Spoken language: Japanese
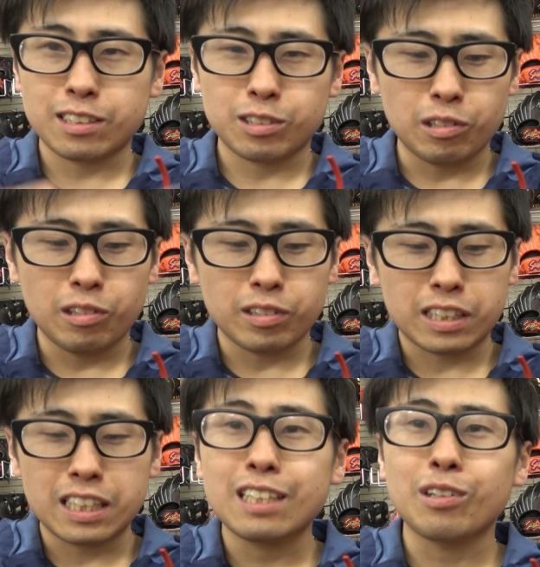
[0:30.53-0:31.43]
スと
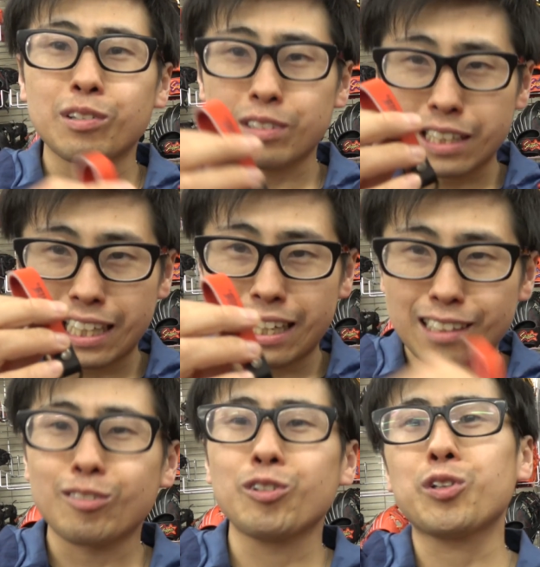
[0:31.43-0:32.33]

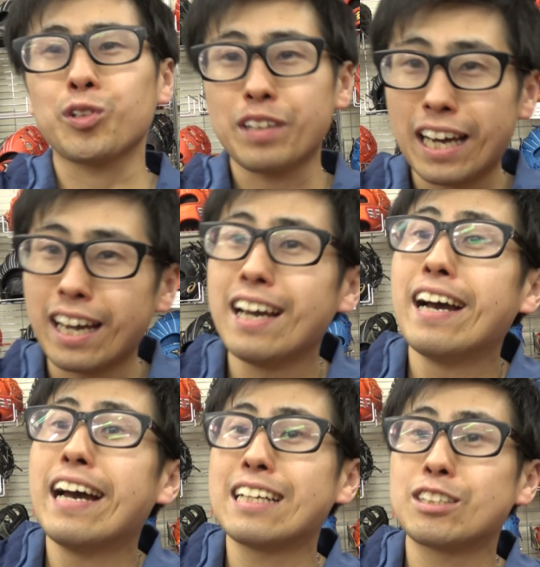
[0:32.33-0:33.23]
キーホルダーということで、
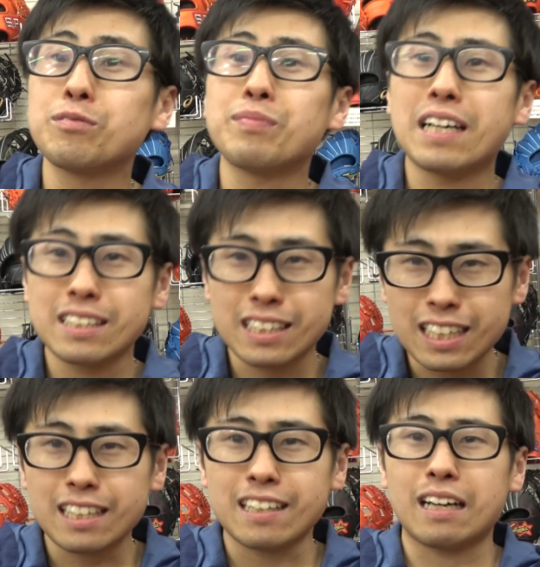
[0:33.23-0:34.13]
えー、順番
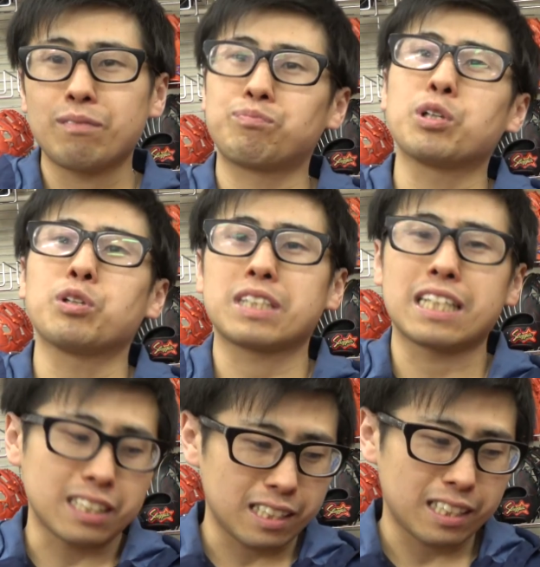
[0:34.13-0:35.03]
に発表
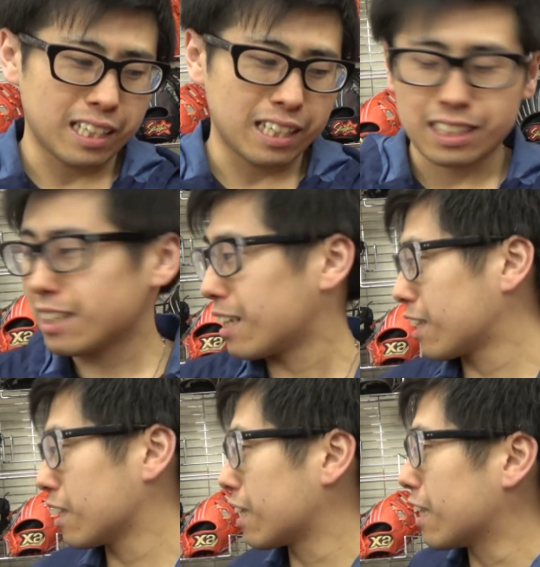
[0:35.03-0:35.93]
させていただ
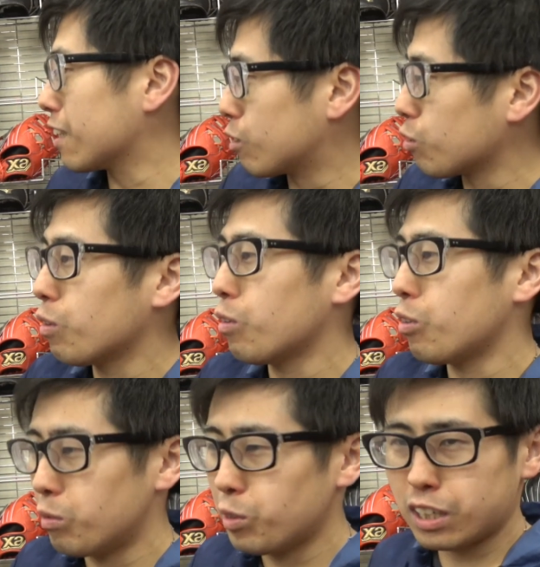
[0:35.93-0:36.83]
きたいと
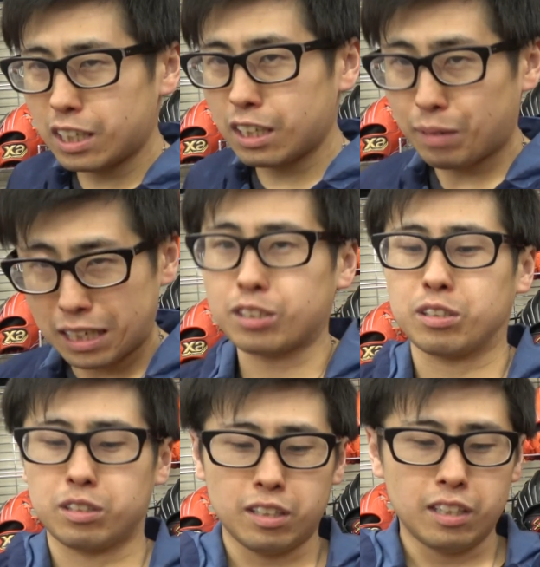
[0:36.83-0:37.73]
思いま
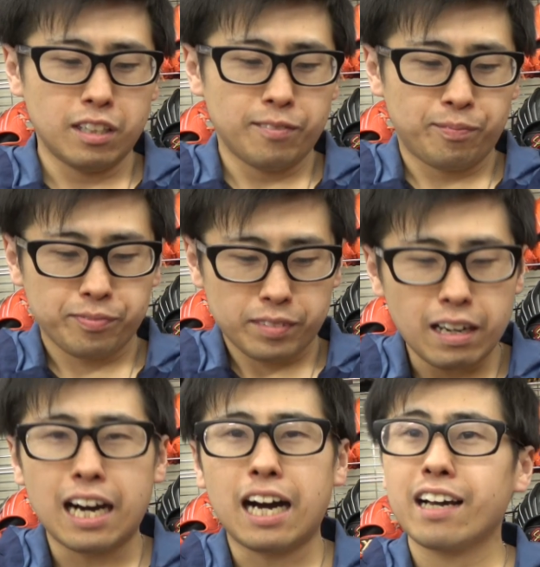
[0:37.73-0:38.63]
す。で
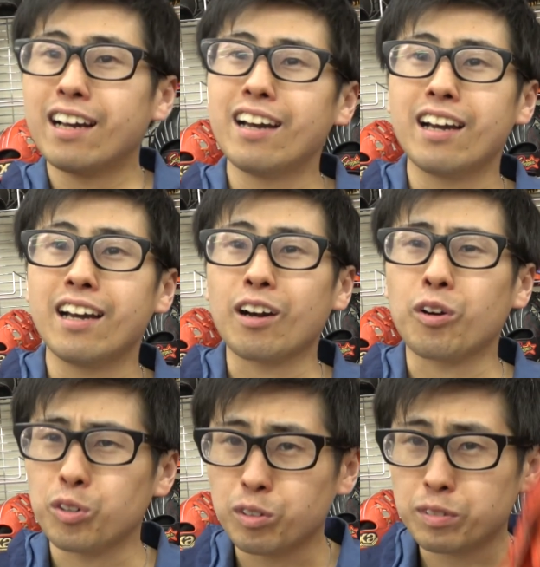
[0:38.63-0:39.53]
は、えー、
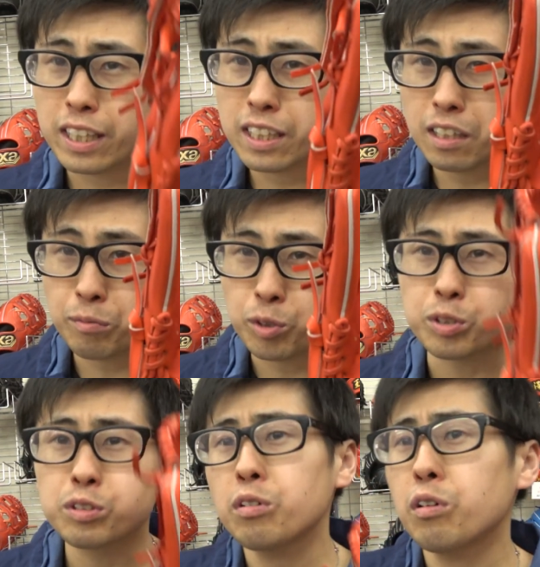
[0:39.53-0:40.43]
このね、いきなりもう
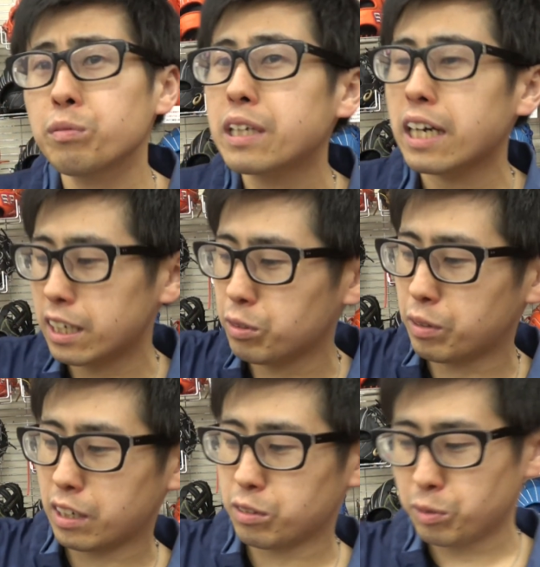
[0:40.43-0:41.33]
グローブからいこう
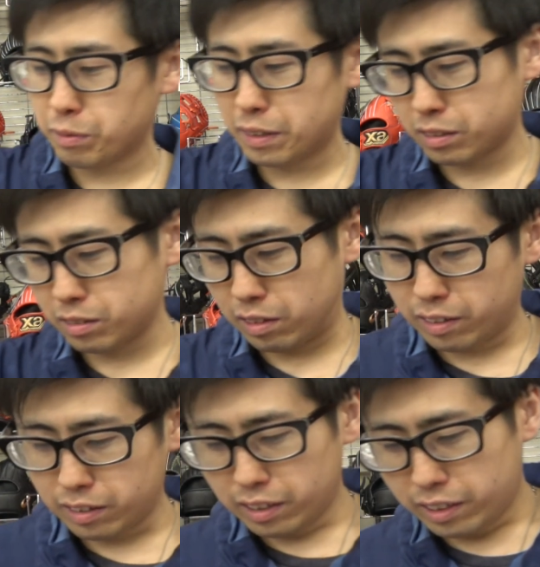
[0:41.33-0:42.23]
かなと思います。
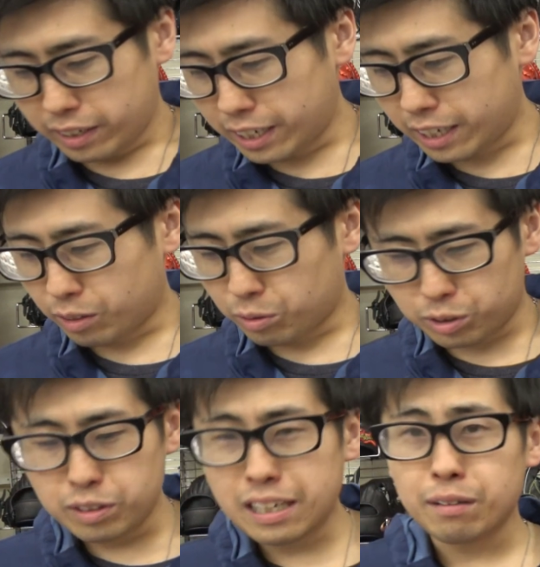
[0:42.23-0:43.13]
えー、この
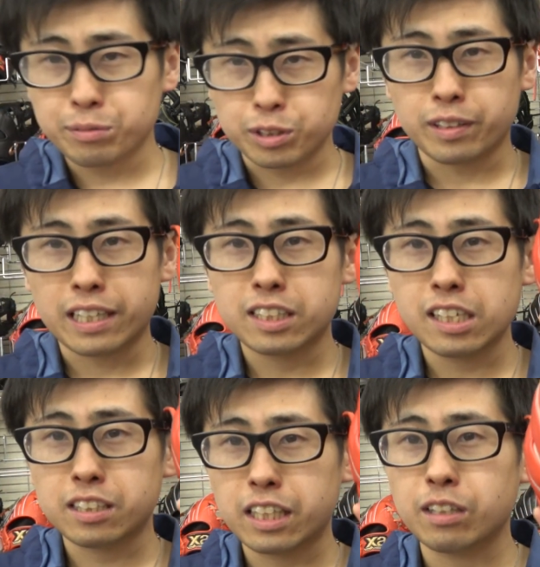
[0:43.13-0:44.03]
グラブ、
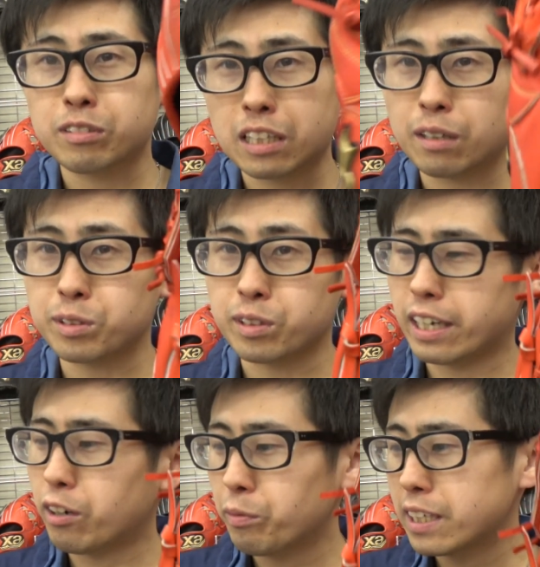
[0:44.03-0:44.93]
エスエスケー のグラブ、
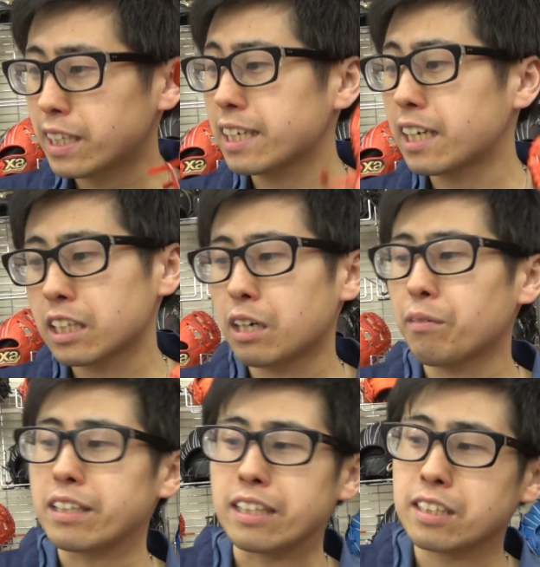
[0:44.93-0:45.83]
えー、おめでたい方
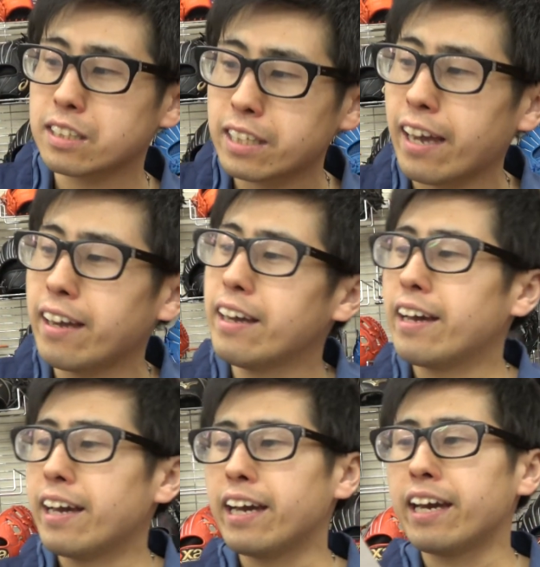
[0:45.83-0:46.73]
はですね、
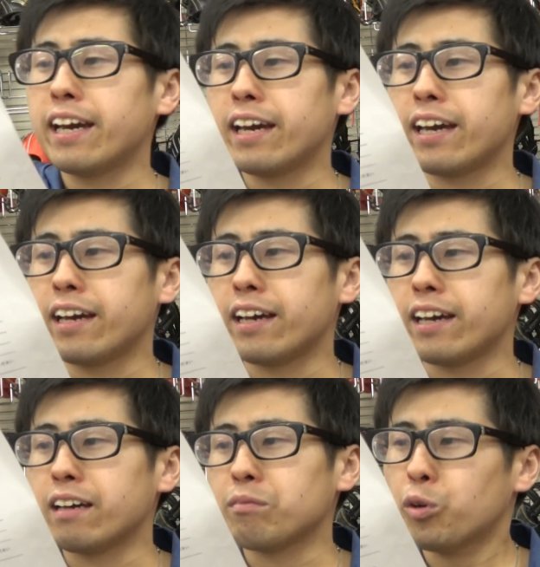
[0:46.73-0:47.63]

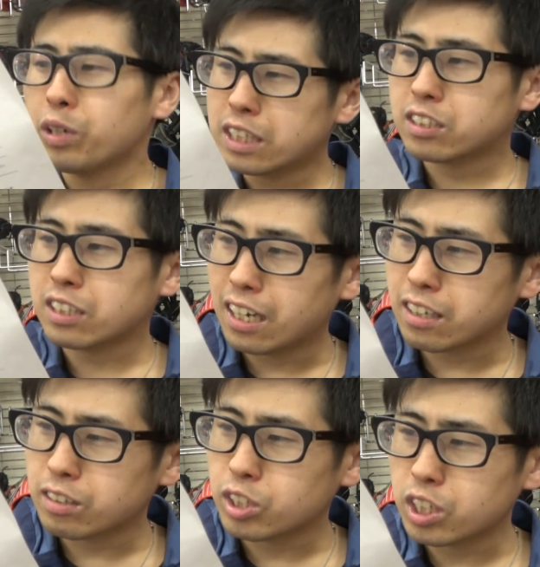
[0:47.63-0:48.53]
えー、森さ
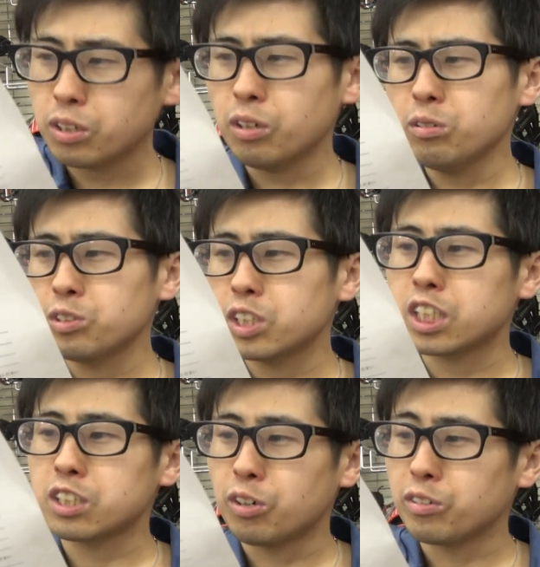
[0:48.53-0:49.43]
ん、日本
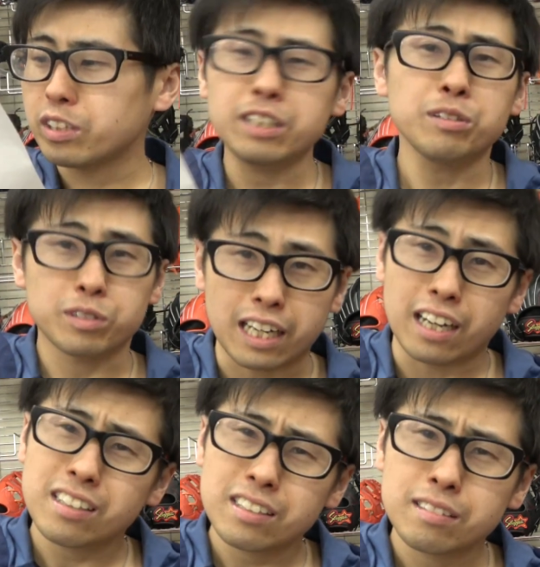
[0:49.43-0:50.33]
一の入
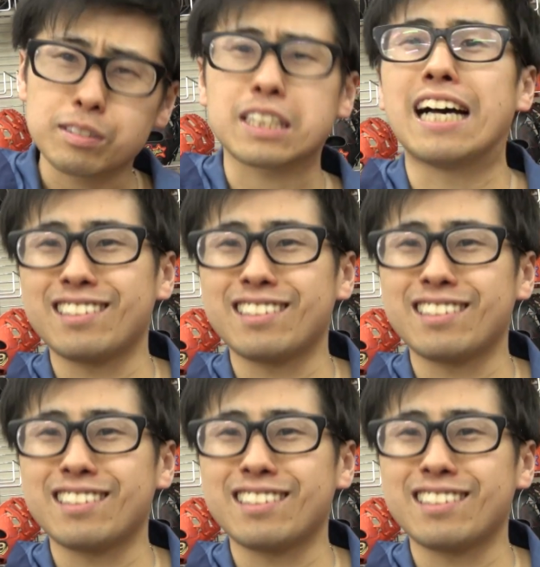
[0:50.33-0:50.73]
管さ